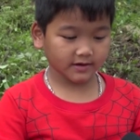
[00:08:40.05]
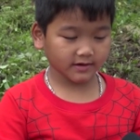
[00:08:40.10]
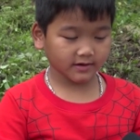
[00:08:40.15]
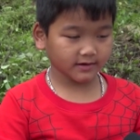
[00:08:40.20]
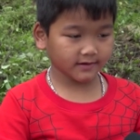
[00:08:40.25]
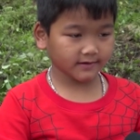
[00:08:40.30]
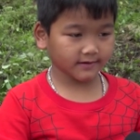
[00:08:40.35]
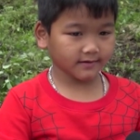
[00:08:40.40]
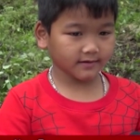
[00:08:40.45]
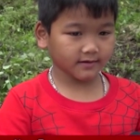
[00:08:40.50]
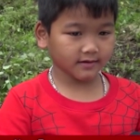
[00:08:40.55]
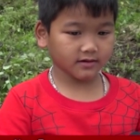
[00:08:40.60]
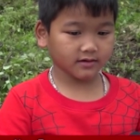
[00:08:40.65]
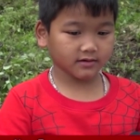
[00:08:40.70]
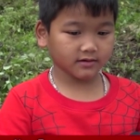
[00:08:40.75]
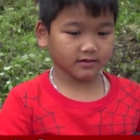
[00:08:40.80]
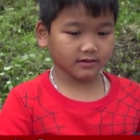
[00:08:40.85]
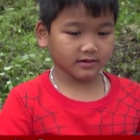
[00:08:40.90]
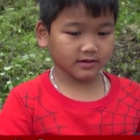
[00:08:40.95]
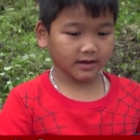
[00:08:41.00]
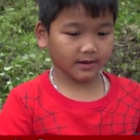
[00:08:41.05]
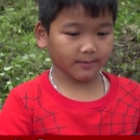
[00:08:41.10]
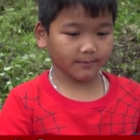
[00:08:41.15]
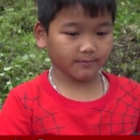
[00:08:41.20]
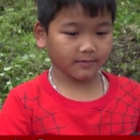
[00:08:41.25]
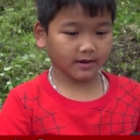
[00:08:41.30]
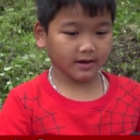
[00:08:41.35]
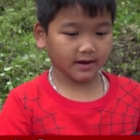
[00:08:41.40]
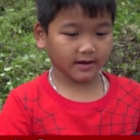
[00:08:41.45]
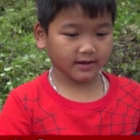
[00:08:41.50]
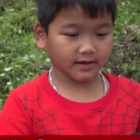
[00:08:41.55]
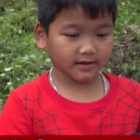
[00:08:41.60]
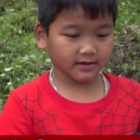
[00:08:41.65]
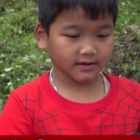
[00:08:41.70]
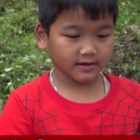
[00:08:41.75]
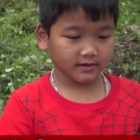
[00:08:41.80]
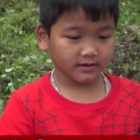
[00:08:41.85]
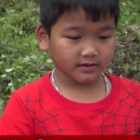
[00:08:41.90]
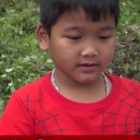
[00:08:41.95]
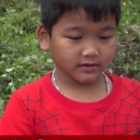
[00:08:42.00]
lên nương làm bài
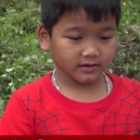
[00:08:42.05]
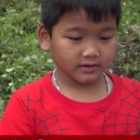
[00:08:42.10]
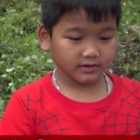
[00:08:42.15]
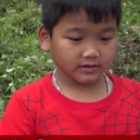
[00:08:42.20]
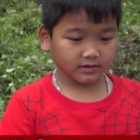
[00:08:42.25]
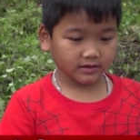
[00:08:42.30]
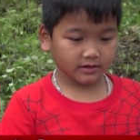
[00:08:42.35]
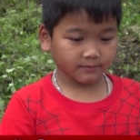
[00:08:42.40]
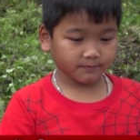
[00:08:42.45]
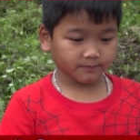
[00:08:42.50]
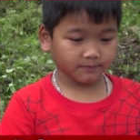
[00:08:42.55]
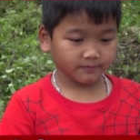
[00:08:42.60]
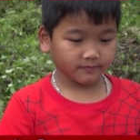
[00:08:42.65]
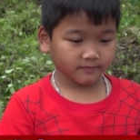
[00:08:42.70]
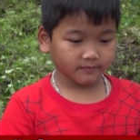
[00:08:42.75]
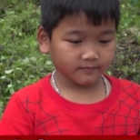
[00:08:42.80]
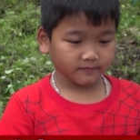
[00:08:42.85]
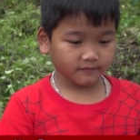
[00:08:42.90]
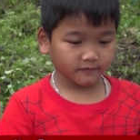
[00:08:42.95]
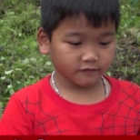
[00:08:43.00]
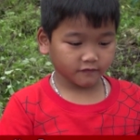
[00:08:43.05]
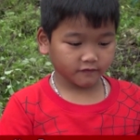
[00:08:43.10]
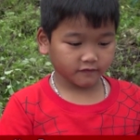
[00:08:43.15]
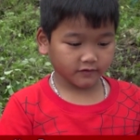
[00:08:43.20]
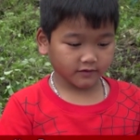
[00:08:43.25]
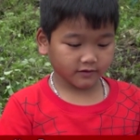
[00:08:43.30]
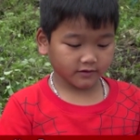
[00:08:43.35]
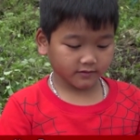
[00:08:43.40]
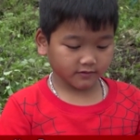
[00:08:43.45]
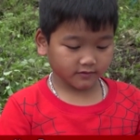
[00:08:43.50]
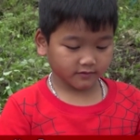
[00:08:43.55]
tập và